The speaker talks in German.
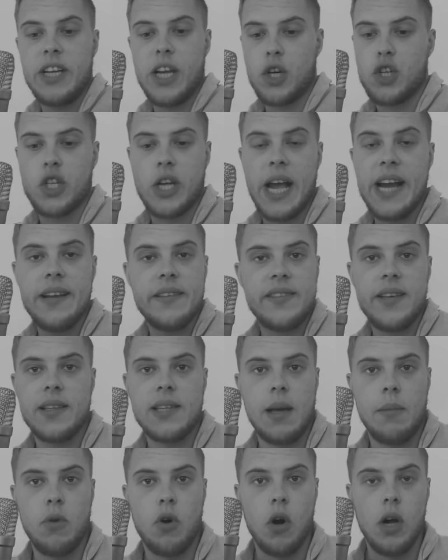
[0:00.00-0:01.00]
der Stein ist
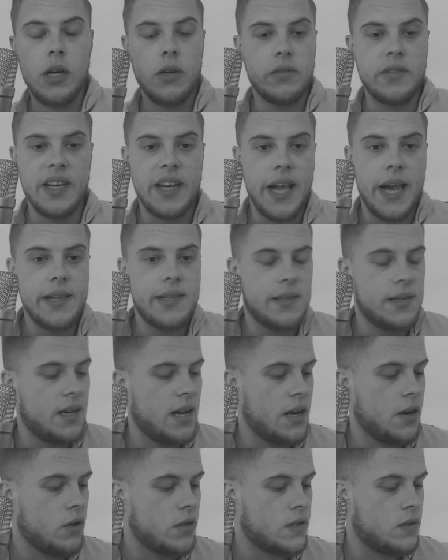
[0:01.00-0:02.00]
jetzt am Rollen und den hältst du
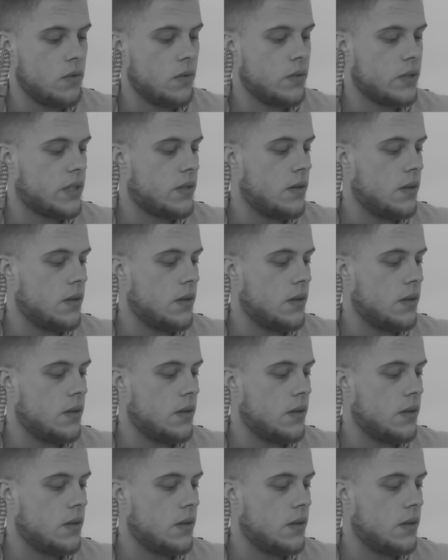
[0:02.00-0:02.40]
dann auch so,